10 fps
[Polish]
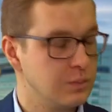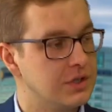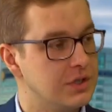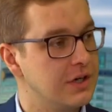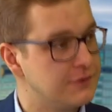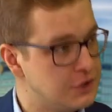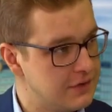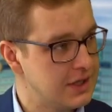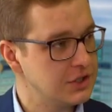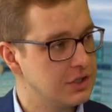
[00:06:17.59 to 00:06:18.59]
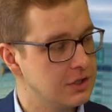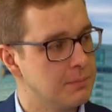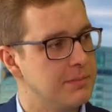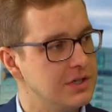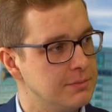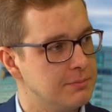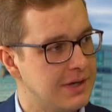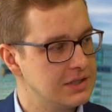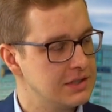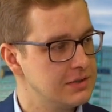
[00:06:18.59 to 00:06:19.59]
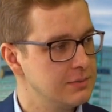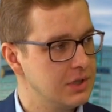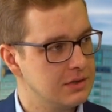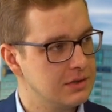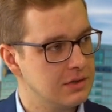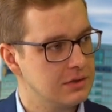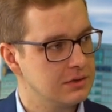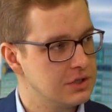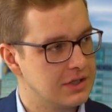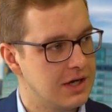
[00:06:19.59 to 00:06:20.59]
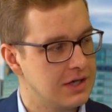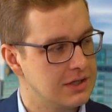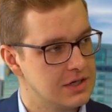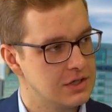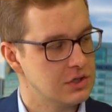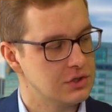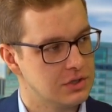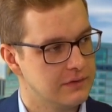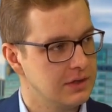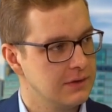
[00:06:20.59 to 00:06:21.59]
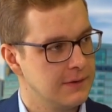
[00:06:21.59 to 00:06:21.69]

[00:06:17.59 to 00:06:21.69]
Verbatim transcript: Drift 19 to będzie bardziej symulator czy gra zręcznościowa?